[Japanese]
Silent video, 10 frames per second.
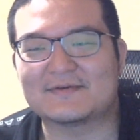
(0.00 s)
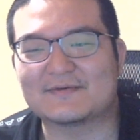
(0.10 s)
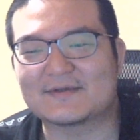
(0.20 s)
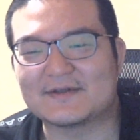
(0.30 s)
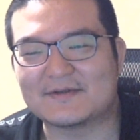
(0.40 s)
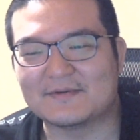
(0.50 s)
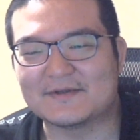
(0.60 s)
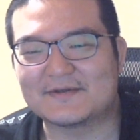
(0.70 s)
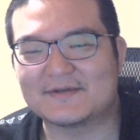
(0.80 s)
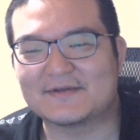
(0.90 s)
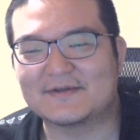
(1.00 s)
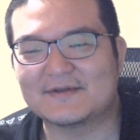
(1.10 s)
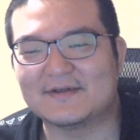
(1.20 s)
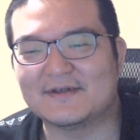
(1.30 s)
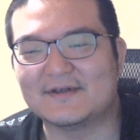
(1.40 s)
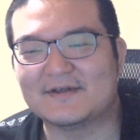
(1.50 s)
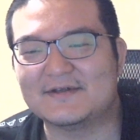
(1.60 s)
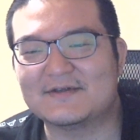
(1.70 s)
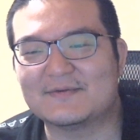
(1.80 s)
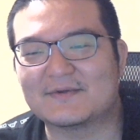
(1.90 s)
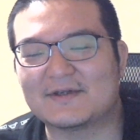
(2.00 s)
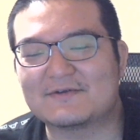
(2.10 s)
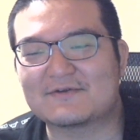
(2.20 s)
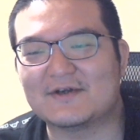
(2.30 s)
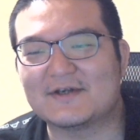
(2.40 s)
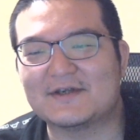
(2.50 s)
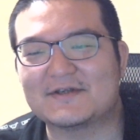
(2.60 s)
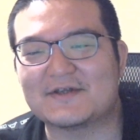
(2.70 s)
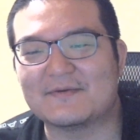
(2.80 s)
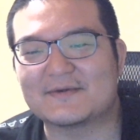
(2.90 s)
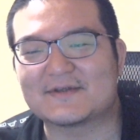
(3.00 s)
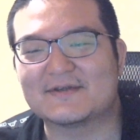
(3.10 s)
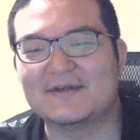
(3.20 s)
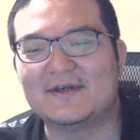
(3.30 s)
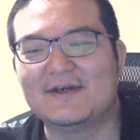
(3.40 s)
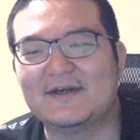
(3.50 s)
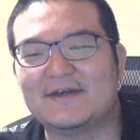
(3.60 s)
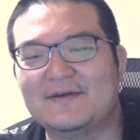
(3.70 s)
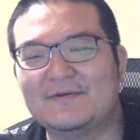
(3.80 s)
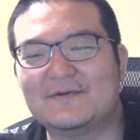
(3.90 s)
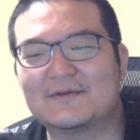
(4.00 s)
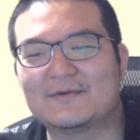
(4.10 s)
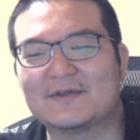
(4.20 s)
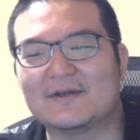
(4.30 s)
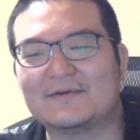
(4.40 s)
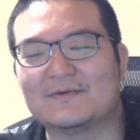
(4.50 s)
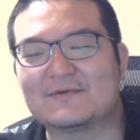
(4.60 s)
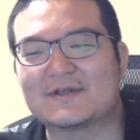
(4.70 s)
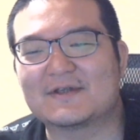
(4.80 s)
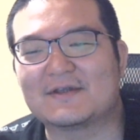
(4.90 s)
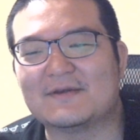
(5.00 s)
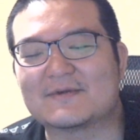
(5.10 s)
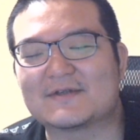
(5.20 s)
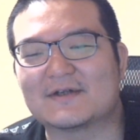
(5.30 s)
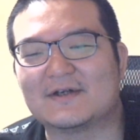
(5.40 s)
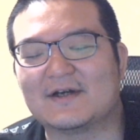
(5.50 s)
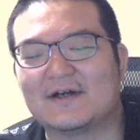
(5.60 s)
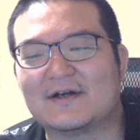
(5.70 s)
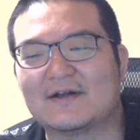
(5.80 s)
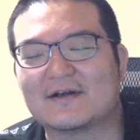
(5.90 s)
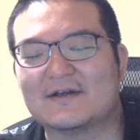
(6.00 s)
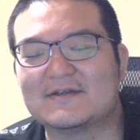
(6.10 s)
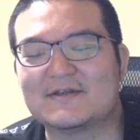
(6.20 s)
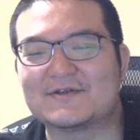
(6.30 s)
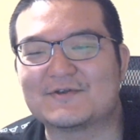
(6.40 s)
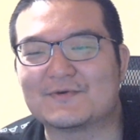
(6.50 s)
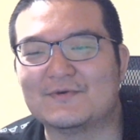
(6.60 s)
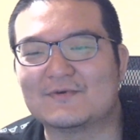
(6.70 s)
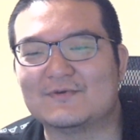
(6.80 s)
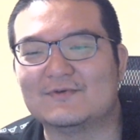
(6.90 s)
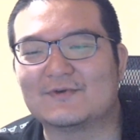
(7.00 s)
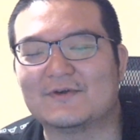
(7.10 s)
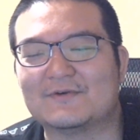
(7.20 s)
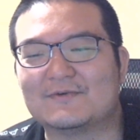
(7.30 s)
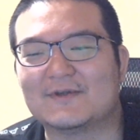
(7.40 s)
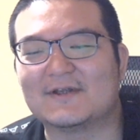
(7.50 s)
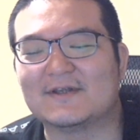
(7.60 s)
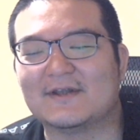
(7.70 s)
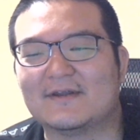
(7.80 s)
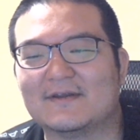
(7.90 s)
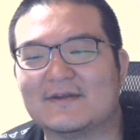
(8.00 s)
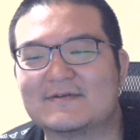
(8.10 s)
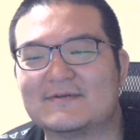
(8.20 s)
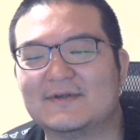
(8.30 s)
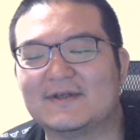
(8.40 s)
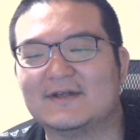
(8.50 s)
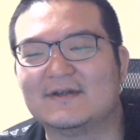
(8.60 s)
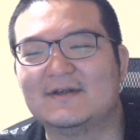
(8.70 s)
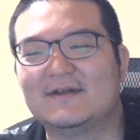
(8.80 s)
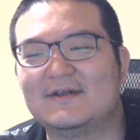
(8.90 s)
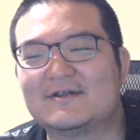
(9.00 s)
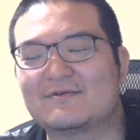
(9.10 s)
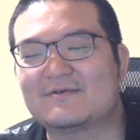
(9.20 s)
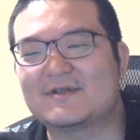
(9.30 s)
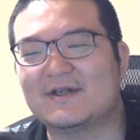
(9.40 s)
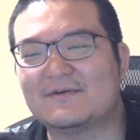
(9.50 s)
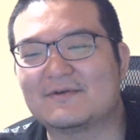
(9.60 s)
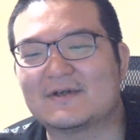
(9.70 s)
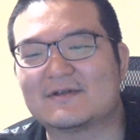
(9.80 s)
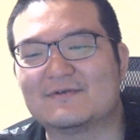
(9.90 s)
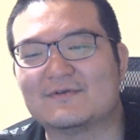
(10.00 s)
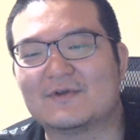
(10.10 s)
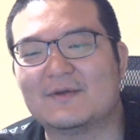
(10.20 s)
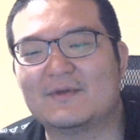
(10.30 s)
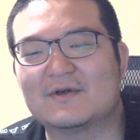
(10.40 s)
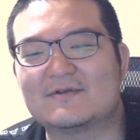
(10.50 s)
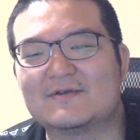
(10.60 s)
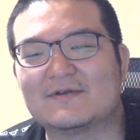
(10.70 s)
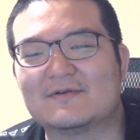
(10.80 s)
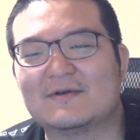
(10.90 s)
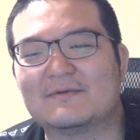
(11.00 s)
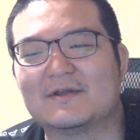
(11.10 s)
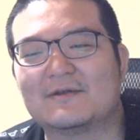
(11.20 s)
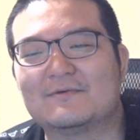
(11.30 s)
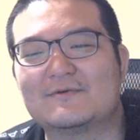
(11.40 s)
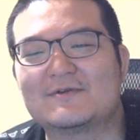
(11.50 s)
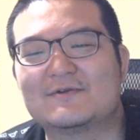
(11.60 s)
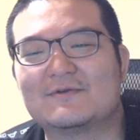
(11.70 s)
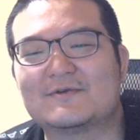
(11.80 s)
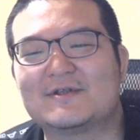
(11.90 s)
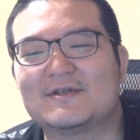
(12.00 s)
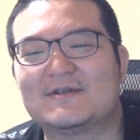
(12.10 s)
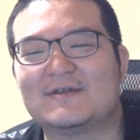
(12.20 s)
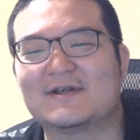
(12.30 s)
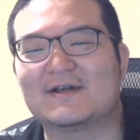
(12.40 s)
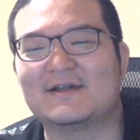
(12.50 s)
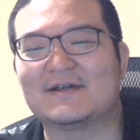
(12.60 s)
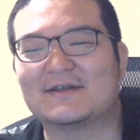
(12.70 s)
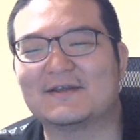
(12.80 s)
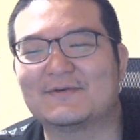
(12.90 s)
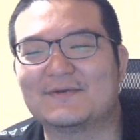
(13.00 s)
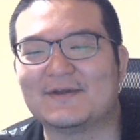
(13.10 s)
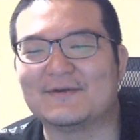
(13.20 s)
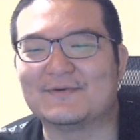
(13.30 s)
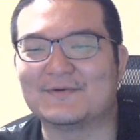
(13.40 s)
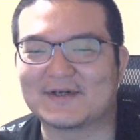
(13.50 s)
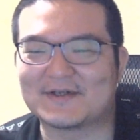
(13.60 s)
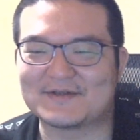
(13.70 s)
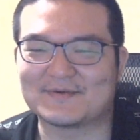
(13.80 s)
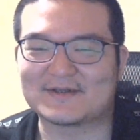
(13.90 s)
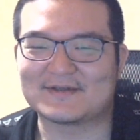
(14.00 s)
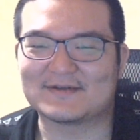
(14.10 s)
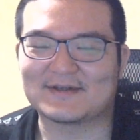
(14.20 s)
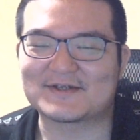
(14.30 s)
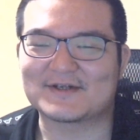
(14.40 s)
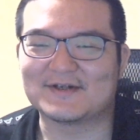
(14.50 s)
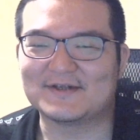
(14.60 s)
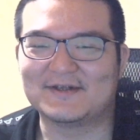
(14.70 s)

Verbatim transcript: お疲れ様です。えー、いつも楽しく拝見しています。栄養が取れているとおっしゃっていましたが、あー、完全食を食うとかいうくだりですよね。食事内容からすると、タンパク質に比べて糖質と脂質にかなり偏っているように感じます。確かに。